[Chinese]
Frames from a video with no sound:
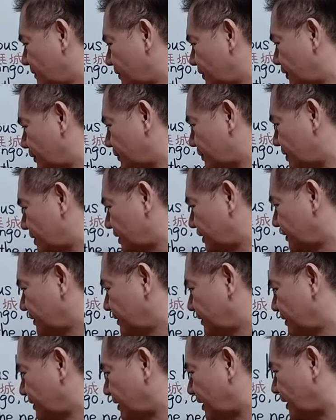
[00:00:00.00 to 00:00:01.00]
优先。
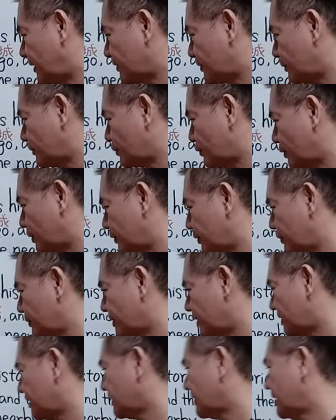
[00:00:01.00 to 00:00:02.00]
啊，首选优
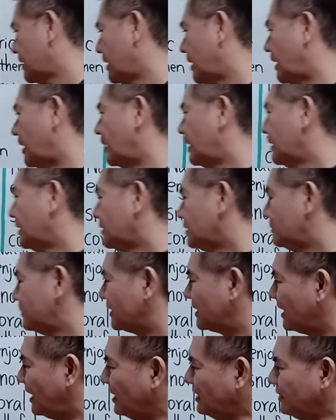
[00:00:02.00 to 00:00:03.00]
先啊，那么
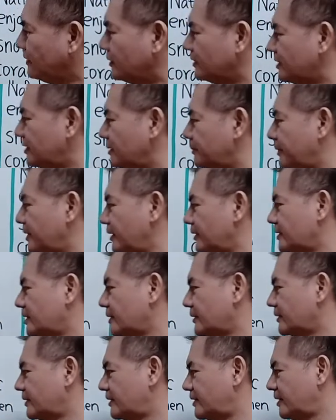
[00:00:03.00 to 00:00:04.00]
它有一个片叫
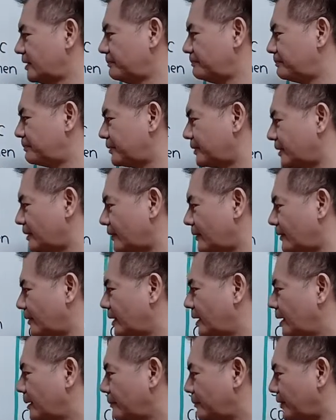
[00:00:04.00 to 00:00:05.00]
give
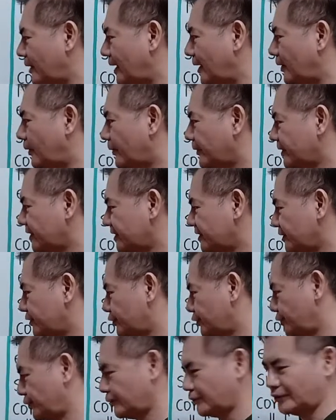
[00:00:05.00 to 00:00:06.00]
priority
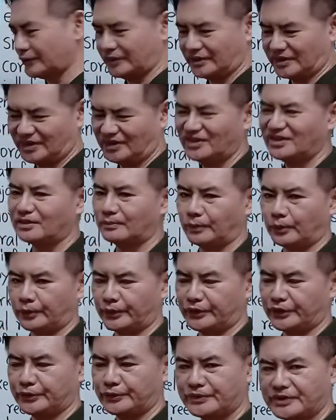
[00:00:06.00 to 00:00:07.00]
to，就以什么
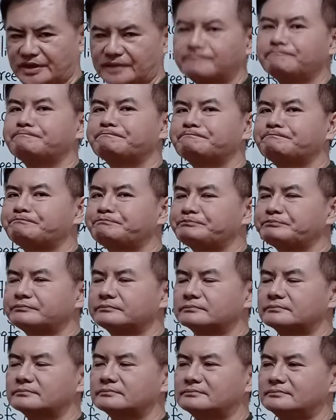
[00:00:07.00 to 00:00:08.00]
为优先
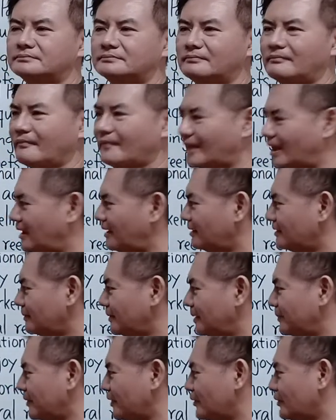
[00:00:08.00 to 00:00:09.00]
啊？那
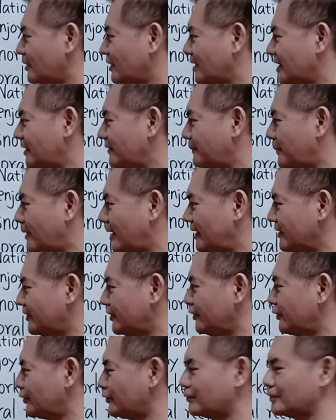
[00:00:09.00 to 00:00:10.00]
么比如说 give
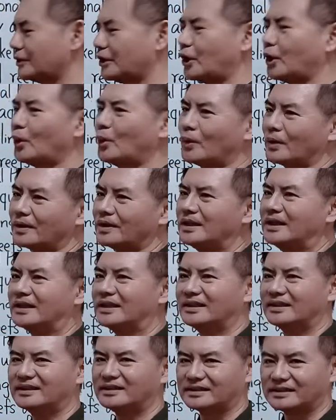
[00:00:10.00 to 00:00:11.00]
priority to the old，
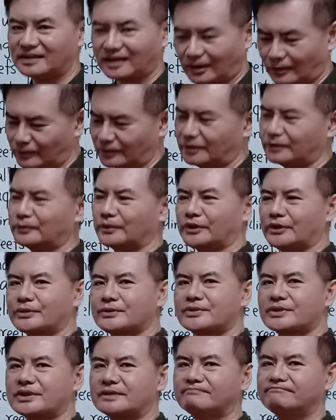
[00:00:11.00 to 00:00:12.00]
以老人为
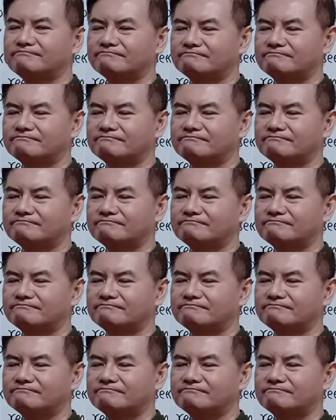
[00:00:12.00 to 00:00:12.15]
优先